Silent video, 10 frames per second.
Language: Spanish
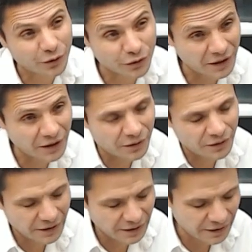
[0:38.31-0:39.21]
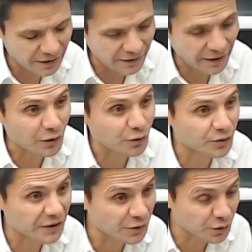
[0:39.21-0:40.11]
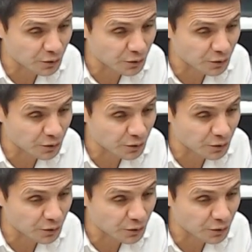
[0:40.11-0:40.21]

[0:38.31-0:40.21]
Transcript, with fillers: contigo en Radio Sucesos.